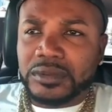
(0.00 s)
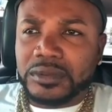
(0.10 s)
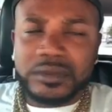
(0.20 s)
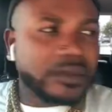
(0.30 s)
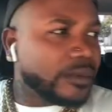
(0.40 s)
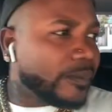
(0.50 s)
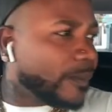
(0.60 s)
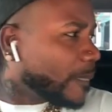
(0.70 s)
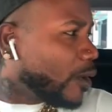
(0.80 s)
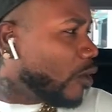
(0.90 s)
Con tigueraje.
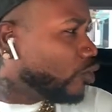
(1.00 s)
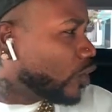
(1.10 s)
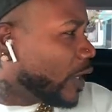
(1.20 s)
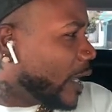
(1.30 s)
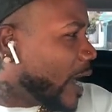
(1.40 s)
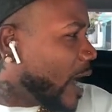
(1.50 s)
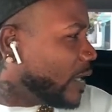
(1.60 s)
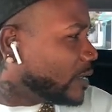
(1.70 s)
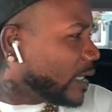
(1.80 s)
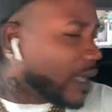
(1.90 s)
Con
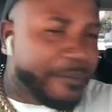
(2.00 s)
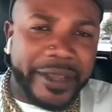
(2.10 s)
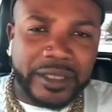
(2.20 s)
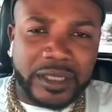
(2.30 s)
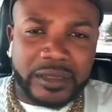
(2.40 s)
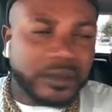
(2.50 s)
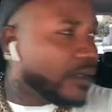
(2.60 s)
tigueraje, exactamente.